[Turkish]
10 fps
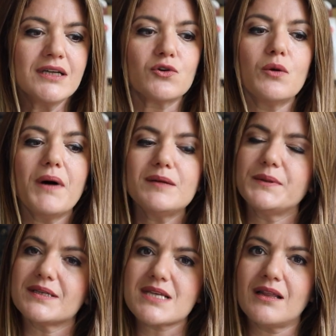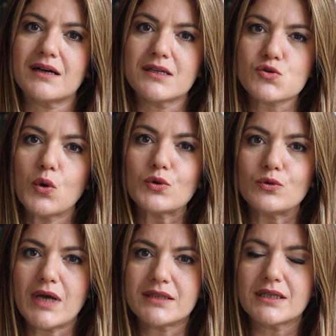global piyasalarda son
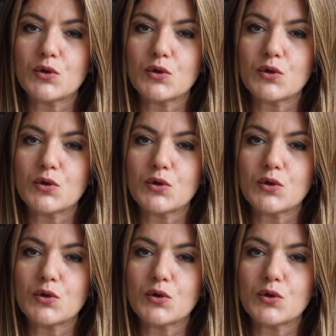günlerde